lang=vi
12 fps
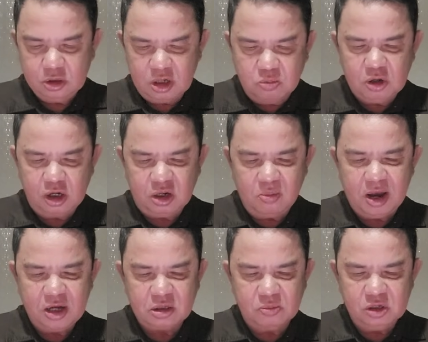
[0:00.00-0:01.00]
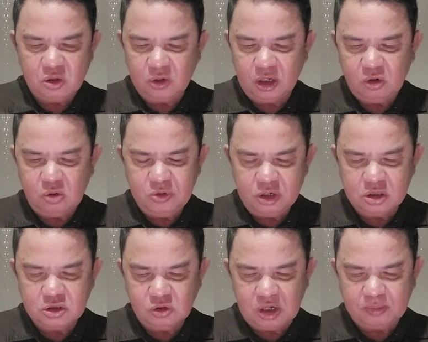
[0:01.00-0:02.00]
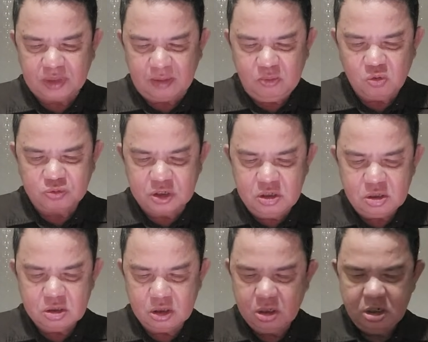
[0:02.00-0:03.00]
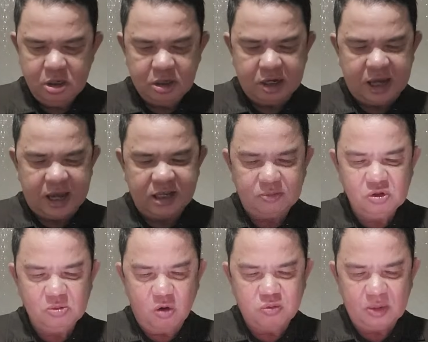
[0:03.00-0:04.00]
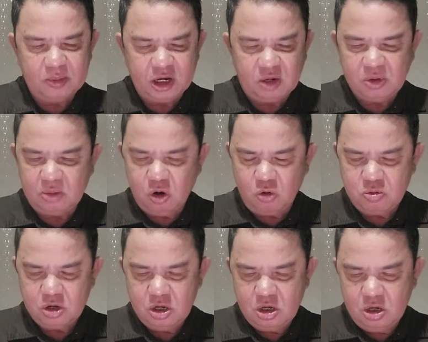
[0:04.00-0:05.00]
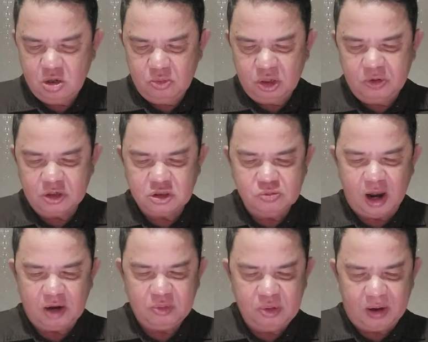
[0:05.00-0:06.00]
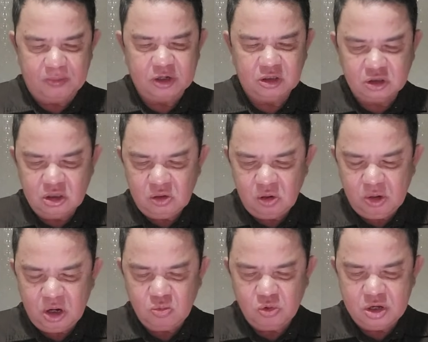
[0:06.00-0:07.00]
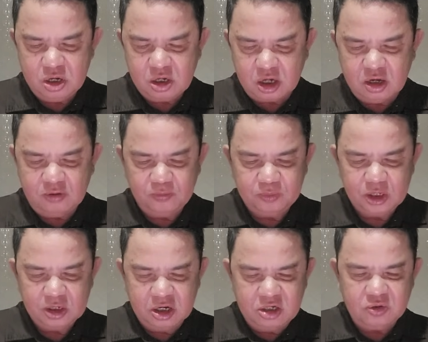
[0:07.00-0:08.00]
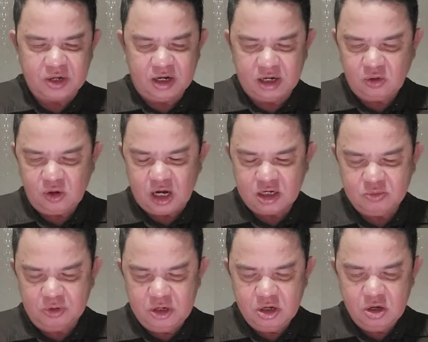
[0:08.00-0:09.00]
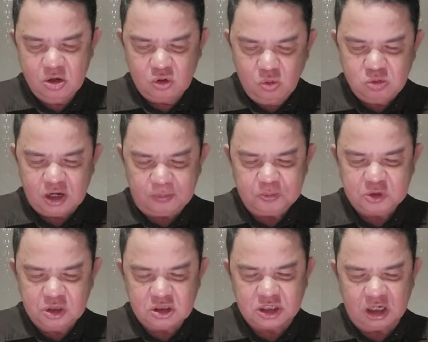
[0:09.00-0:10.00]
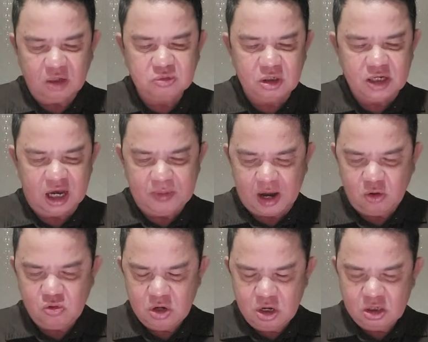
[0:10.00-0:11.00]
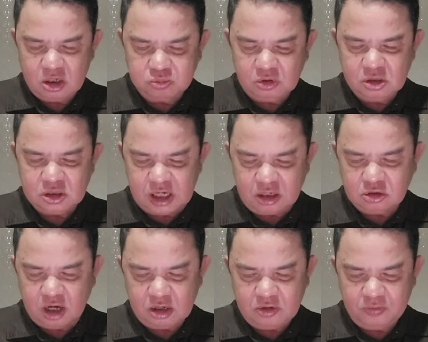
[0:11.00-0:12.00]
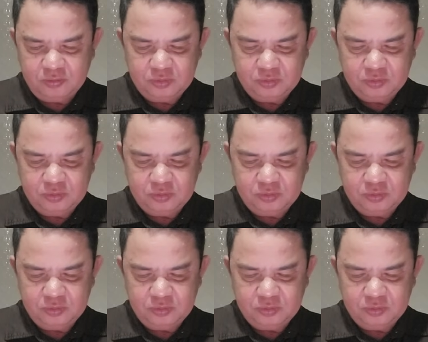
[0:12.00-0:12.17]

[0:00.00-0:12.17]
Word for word: Đồng thời công an tỉnh Bình Thuận đã có quyết định số 5819 ngày 2 tháng 11 năm 2021 về việc xử phạt vi phạm hành chính đối với ông Nguyễn Nhân Kỳ khi cho rằng đã có hành vi cung cấp chia sẻ thông tin giả mạo, thông tin sai sự thật,